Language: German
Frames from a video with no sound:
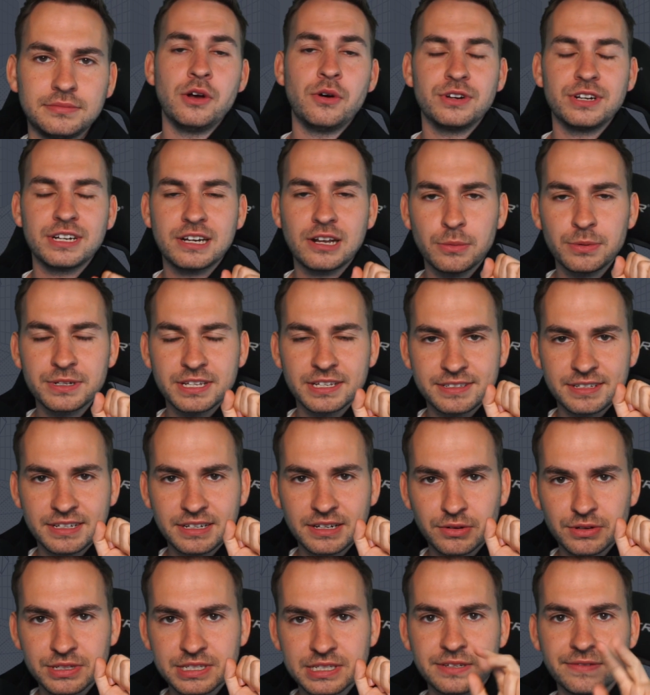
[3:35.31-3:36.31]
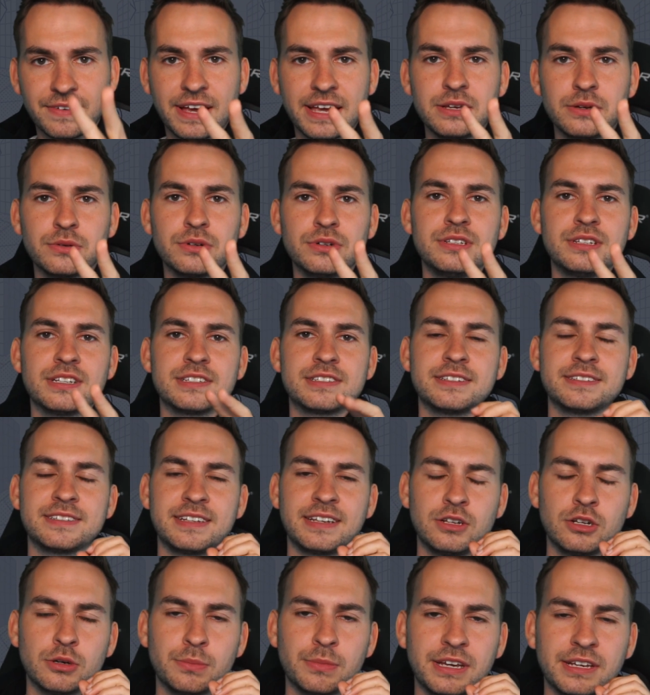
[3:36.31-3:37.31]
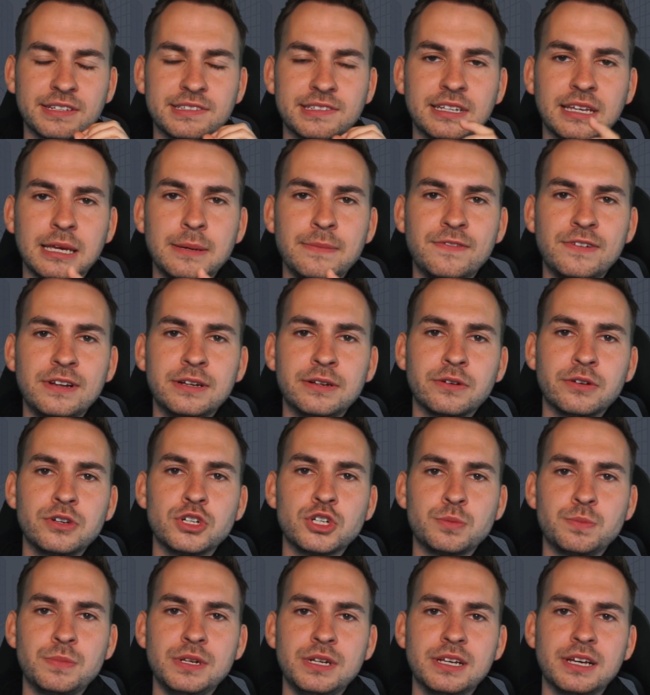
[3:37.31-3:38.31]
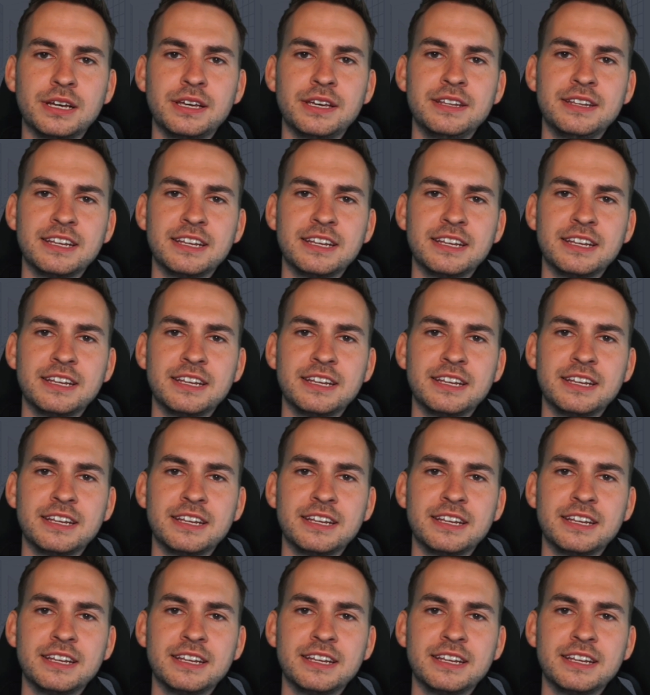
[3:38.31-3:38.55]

Und ich glaube tatsächlich aus zwei Gründen, dass tatsächlich nochmal extrem viele neue Spieler